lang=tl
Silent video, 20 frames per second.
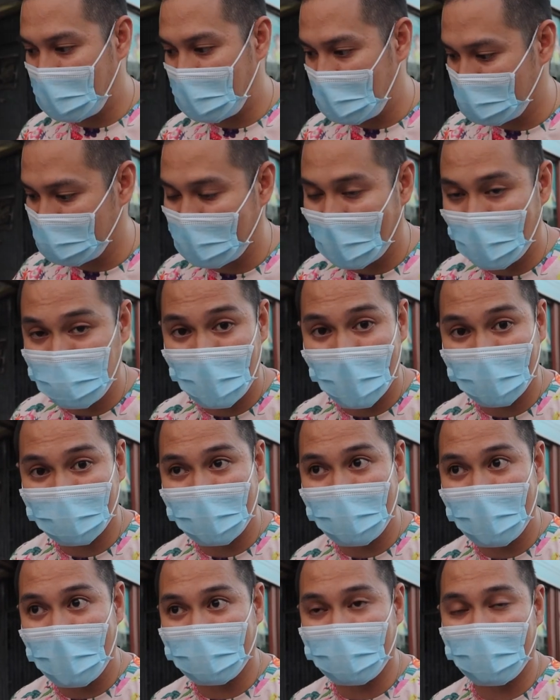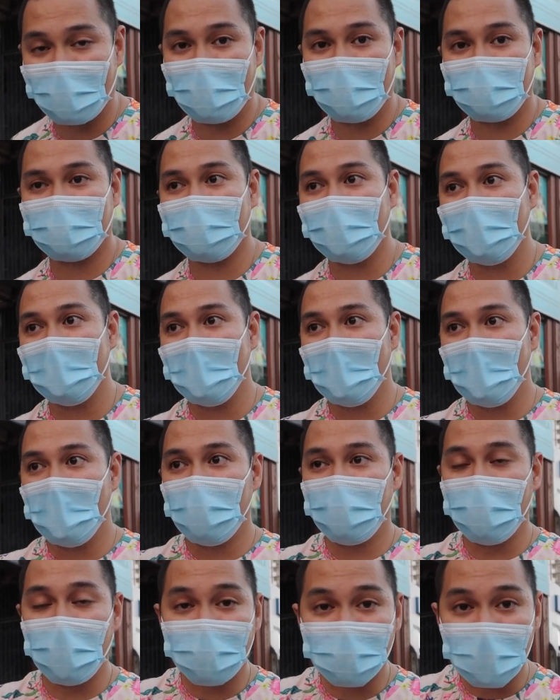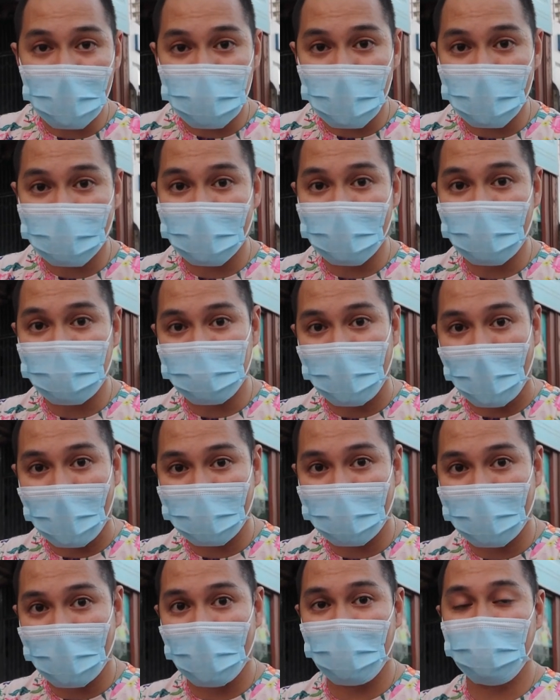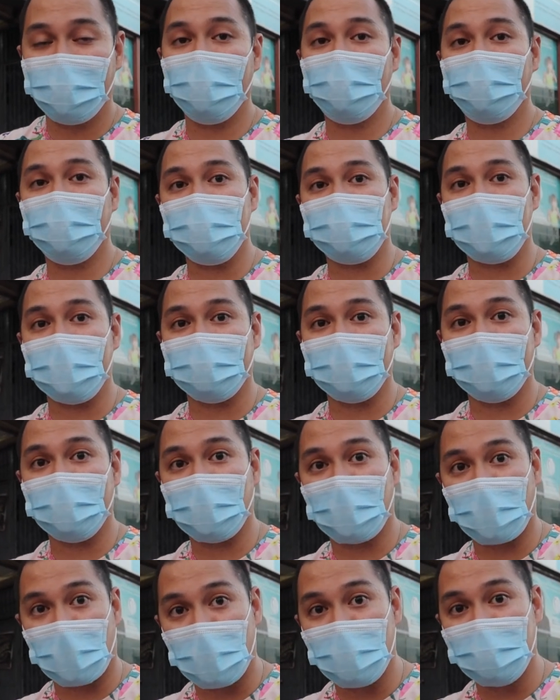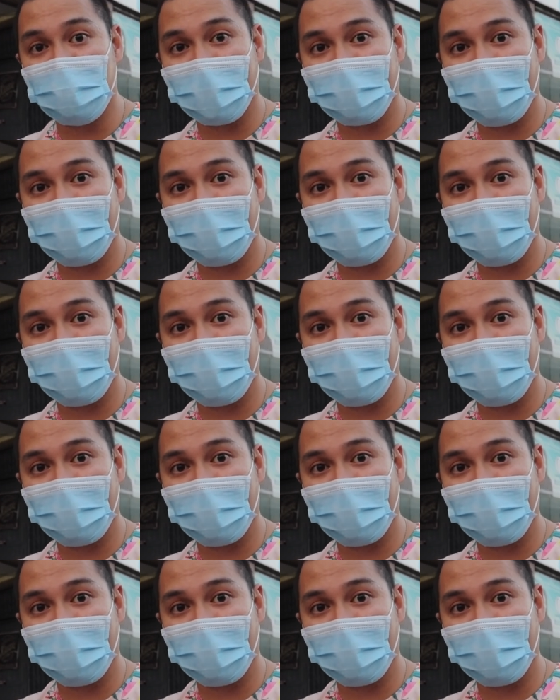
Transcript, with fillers: Ang gunmetal natin is 50% matte and 50% chrome